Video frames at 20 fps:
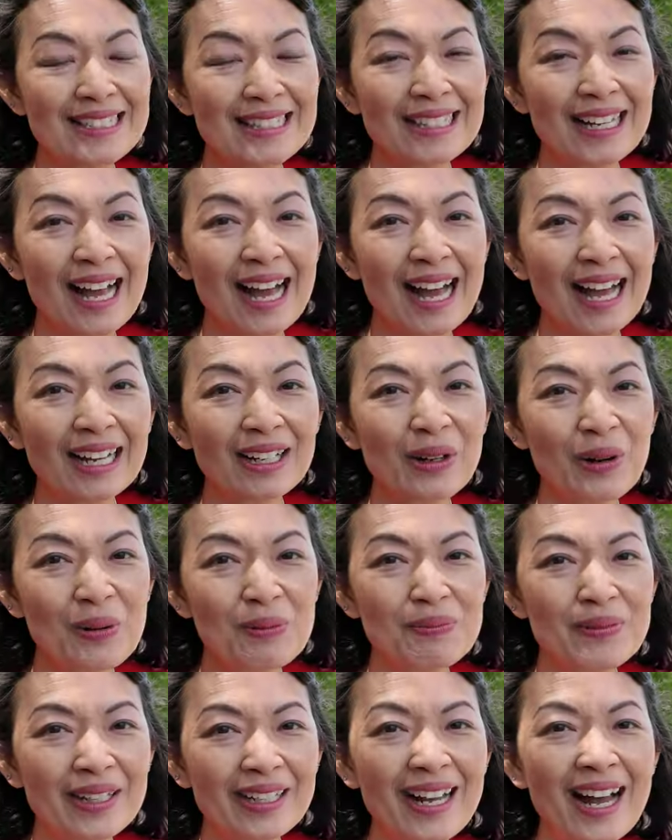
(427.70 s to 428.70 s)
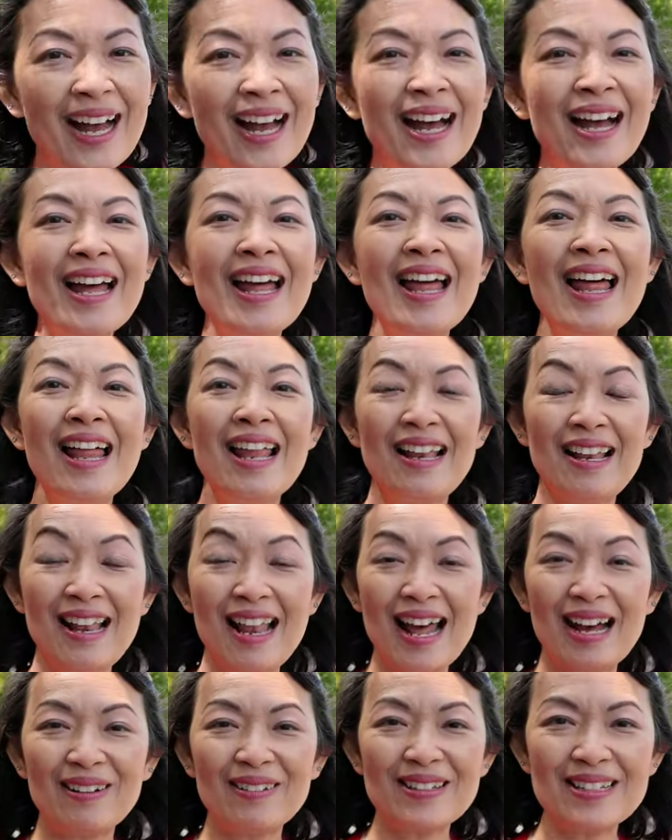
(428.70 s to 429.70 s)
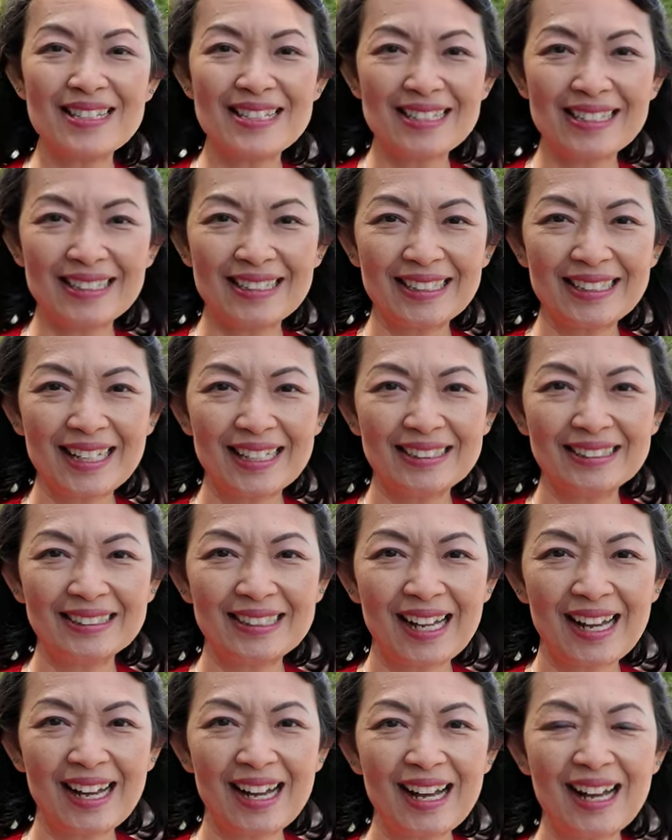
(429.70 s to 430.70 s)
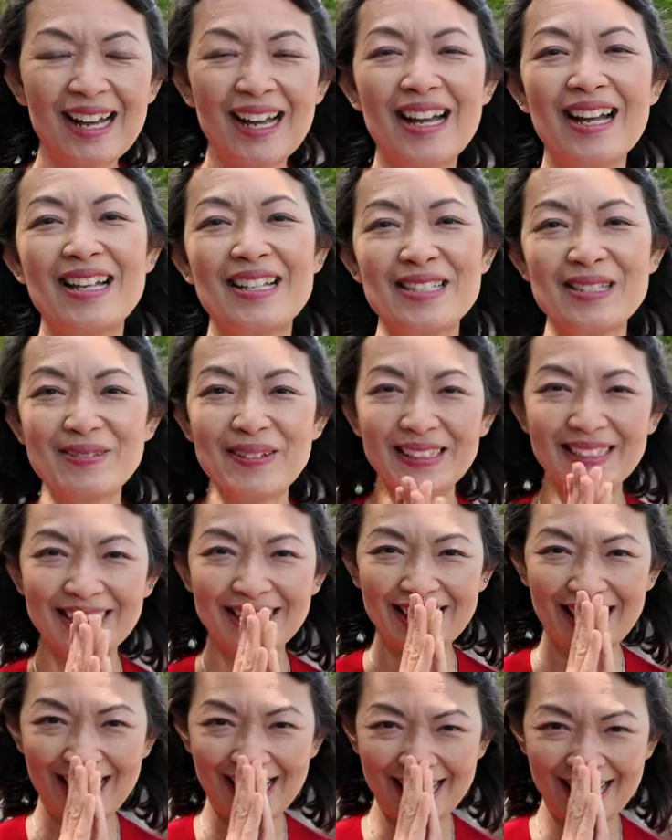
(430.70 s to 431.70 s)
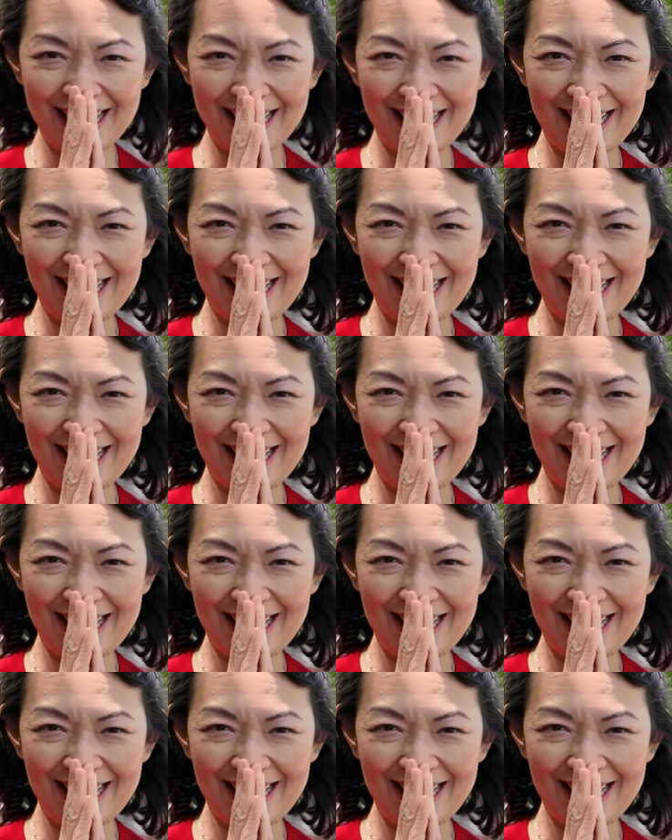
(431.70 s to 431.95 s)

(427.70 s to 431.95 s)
4 สิงหาคมนะคะ แล้วเจอกันค่ะ สวัสดีค่ะ